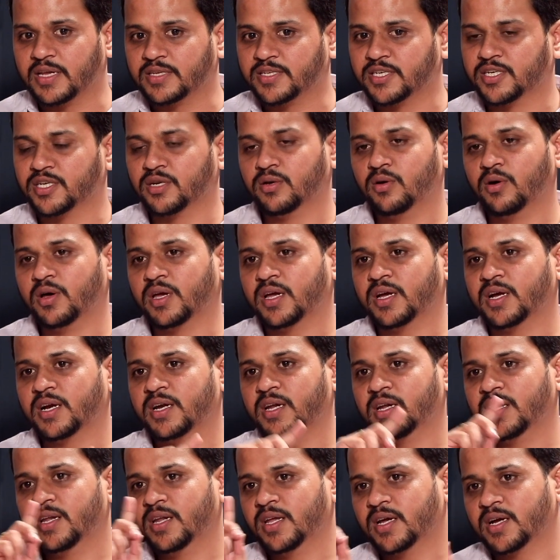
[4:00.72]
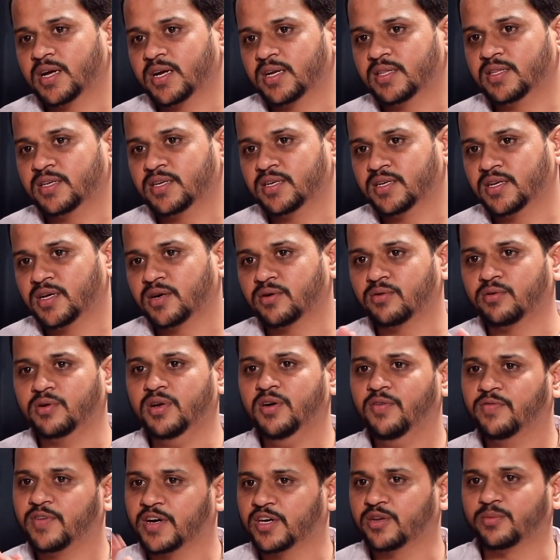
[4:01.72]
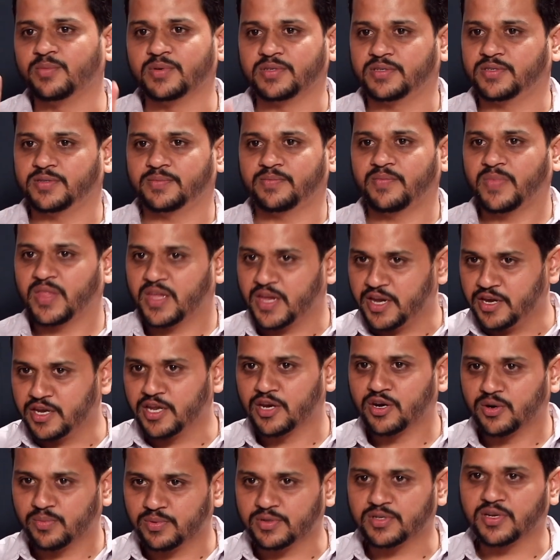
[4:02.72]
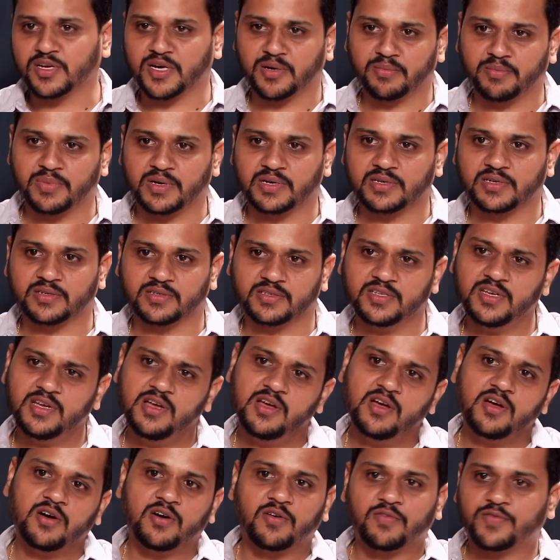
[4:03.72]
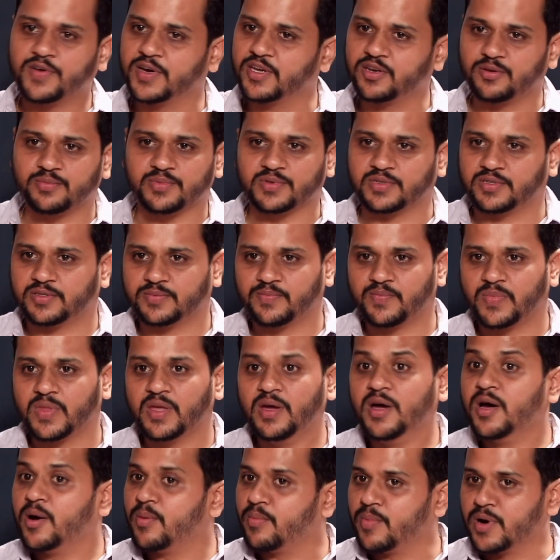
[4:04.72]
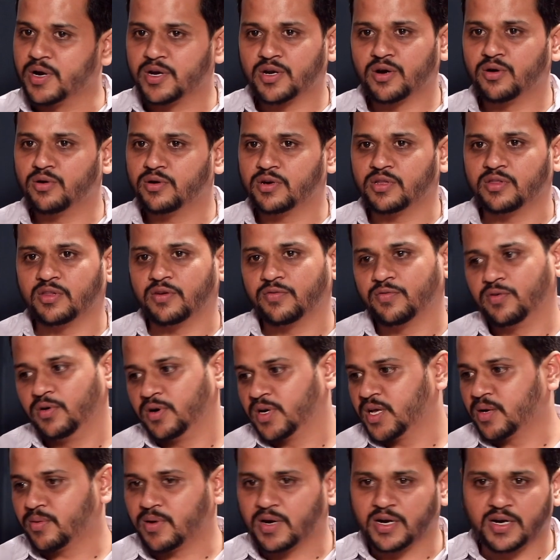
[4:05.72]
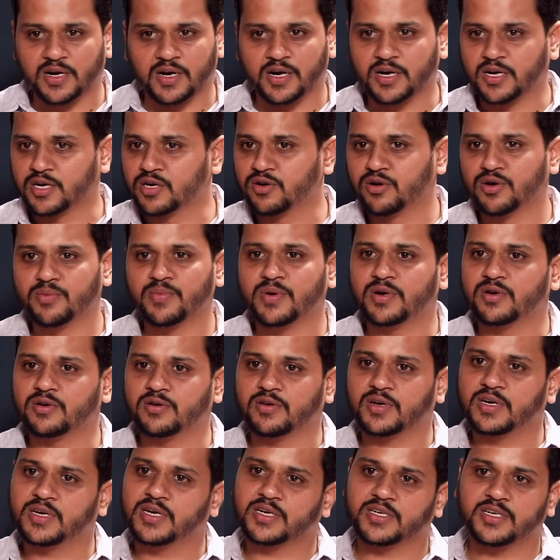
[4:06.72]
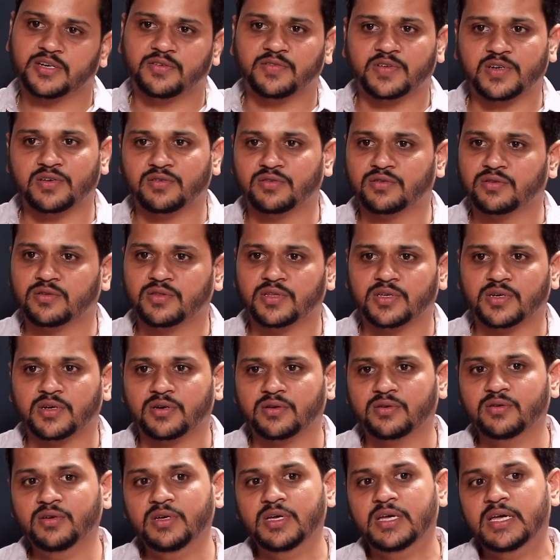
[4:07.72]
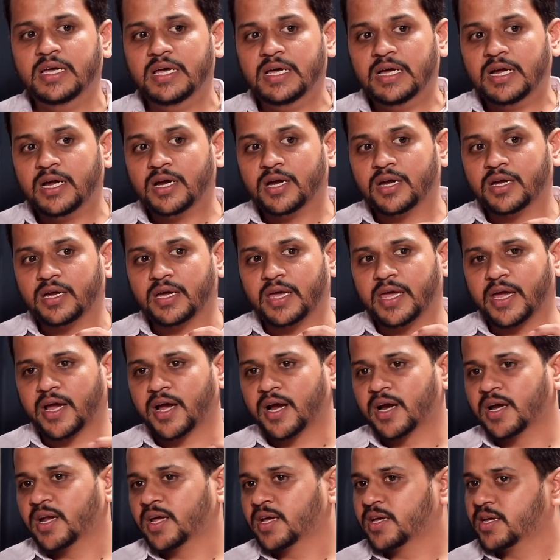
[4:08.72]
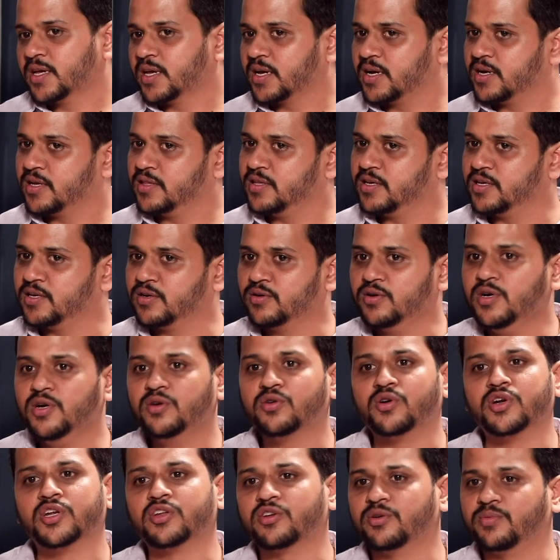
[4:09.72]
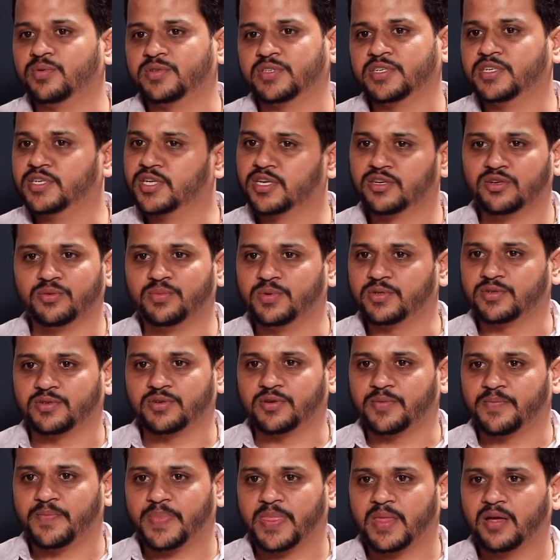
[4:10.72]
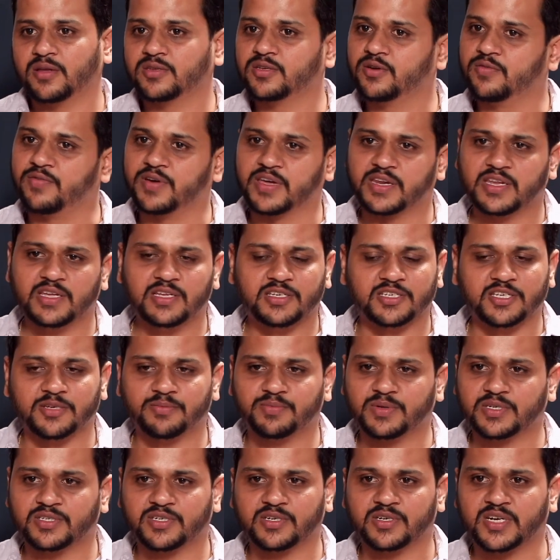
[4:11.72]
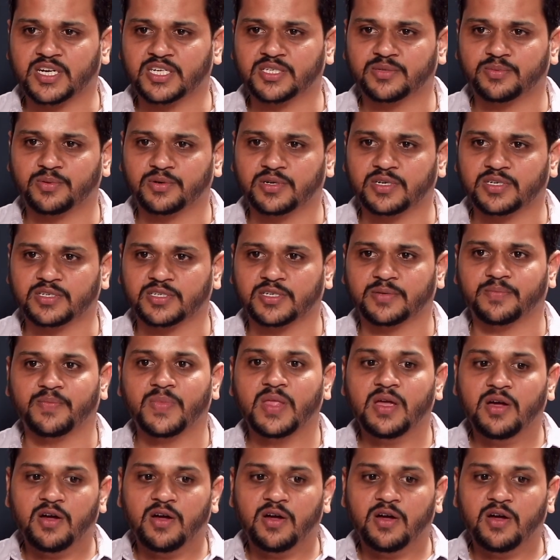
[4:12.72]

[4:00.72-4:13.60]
సిటీలో ఎక్కడ వెళ్ళి ఎక్కడ దిగినా కూడా ఫైవ్ రూపీస్ ఇండియన్ రూపీస్లో కంపేర్ చేస్తే ఫైవ్ రూపీస్ మెట్రో ఉంటుంది ఫుల్ టైం అండర్ అండర్గ్రౌండ్ మెట్రో కనెక్టెడ్ పెట్టి ఉంటుంది అన్నట్టు ఎక్కడెక్కి ఎక్కడ దిగినా కూడా ట్వంటీ రూపీస్ ఇండియన్ రూపీస్లో సో వెరీ చీపెస్ట్ ట్రాన్స్పోర్టేషన్